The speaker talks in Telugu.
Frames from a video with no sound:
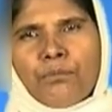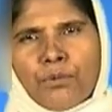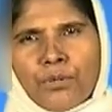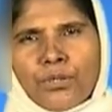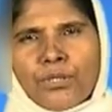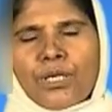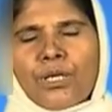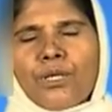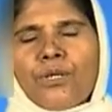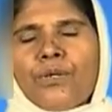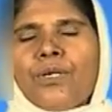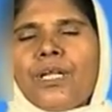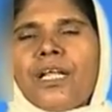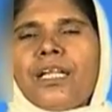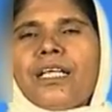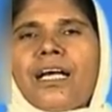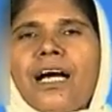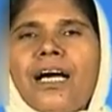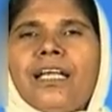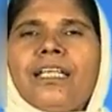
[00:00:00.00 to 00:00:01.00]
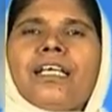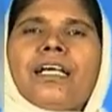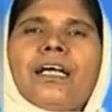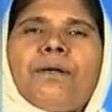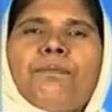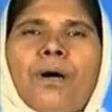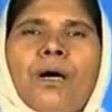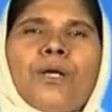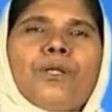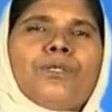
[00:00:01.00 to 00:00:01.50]
బోధకులు ఉండాలి కానీ
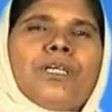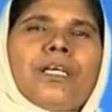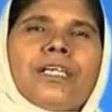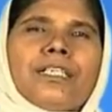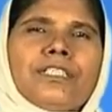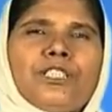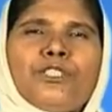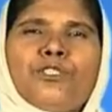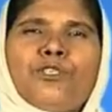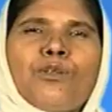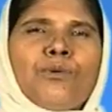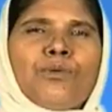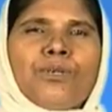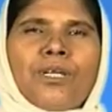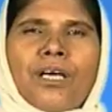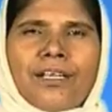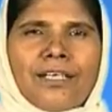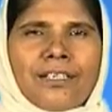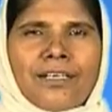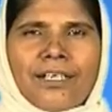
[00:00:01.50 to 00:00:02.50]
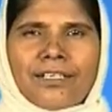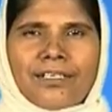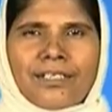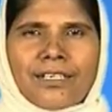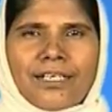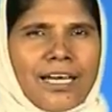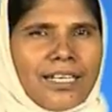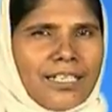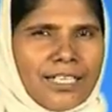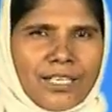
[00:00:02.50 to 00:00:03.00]
ఇంకా పాలు తాగే స్థితిలో ఉన్నారన్నాడు
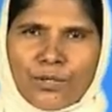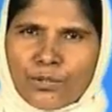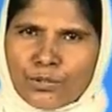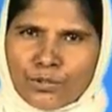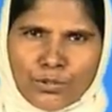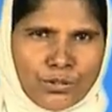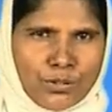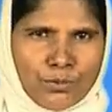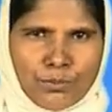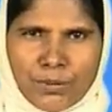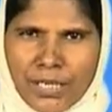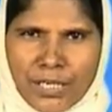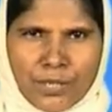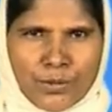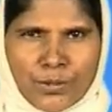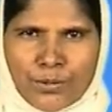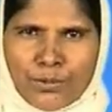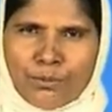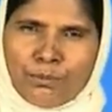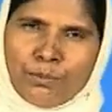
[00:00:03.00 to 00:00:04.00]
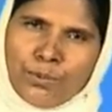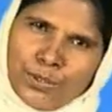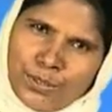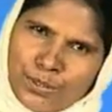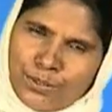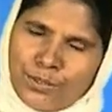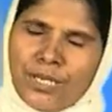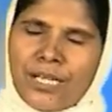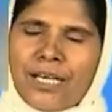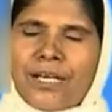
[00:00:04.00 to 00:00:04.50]
కానీ ఈ రోజు నుంచి మీరు అటు ఉండదు
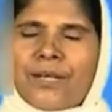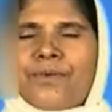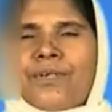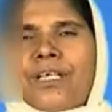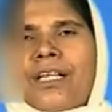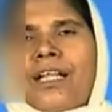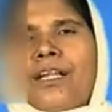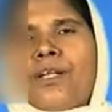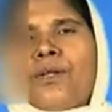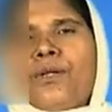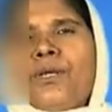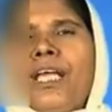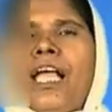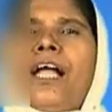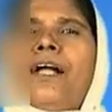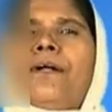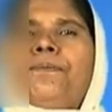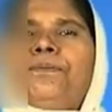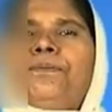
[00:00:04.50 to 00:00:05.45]
బోధకుల్లాగా ఉండాలి అలలుయ